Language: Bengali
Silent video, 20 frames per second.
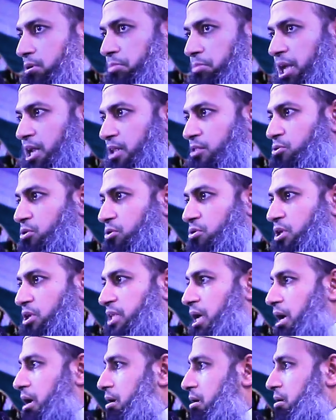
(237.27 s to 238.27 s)
মারাত্মক
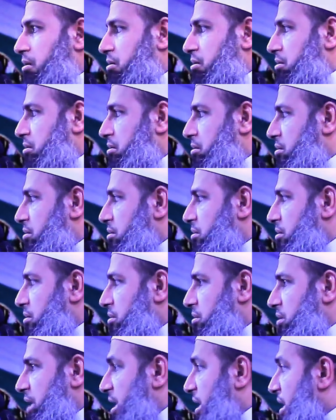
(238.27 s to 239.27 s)
কথা
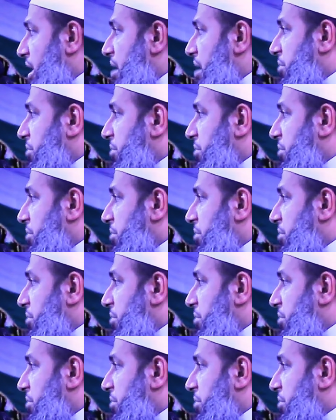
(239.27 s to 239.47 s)
না না না